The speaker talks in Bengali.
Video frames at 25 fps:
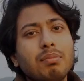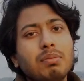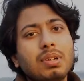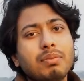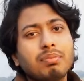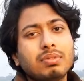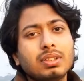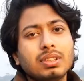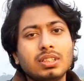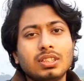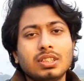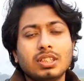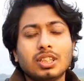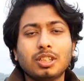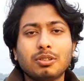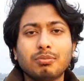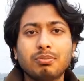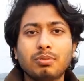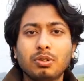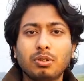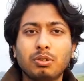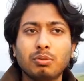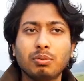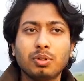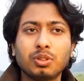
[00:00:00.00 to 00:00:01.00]
আমি আপনাদেরকে
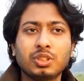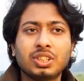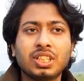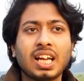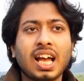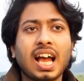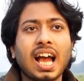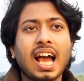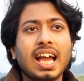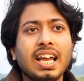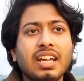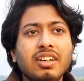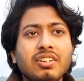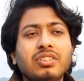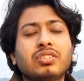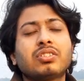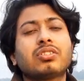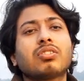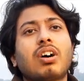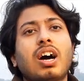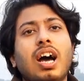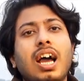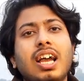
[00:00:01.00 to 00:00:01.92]
বলবো যে আইএসও